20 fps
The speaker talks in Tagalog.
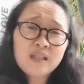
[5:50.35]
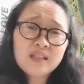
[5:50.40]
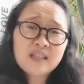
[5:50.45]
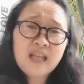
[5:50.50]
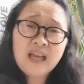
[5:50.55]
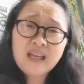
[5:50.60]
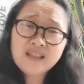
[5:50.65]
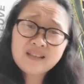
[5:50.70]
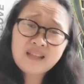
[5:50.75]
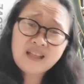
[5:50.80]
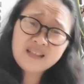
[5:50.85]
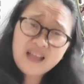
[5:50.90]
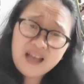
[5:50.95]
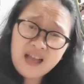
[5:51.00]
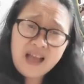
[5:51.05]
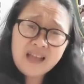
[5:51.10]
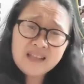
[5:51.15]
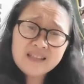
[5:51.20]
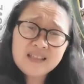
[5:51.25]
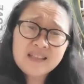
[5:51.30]
Nakita na
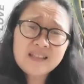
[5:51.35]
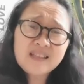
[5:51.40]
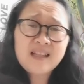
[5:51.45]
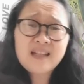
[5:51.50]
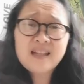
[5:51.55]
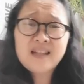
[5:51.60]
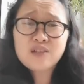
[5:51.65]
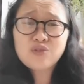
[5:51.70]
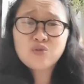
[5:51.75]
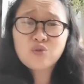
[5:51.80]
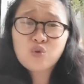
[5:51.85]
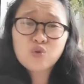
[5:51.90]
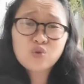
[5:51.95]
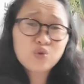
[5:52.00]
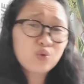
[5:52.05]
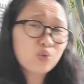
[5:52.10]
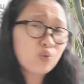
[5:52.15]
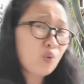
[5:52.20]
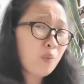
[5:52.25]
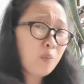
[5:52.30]
nga nila
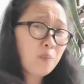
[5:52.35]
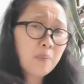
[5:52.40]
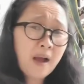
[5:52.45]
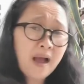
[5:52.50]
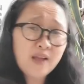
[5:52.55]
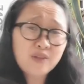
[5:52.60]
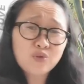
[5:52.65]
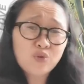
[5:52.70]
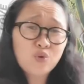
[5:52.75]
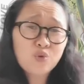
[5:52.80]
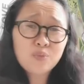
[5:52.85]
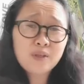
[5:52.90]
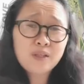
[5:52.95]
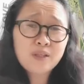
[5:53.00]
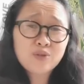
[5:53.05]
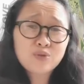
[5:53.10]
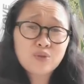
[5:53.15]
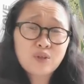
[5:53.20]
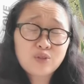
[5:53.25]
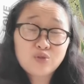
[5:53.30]
noon yung kung paano
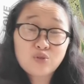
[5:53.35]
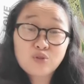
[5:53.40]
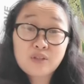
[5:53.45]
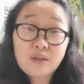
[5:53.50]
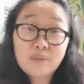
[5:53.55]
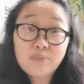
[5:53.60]
kumilos ang Diyos.